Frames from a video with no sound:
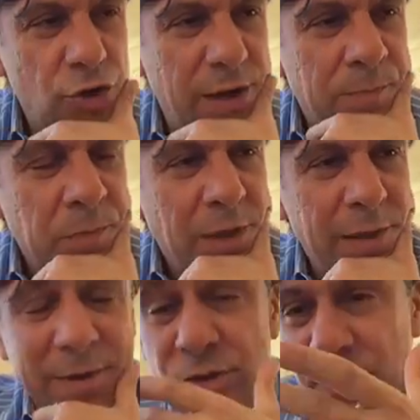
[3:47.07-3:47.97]
cioè
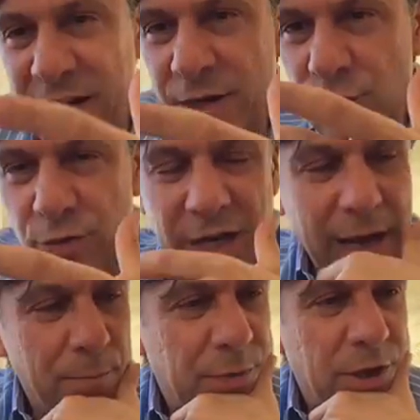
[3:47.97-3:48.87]
penso di Ferrari su
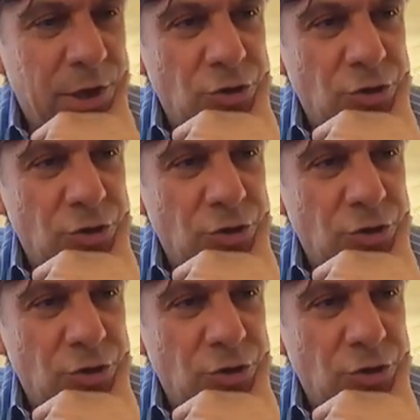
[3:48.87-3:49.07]
Trump,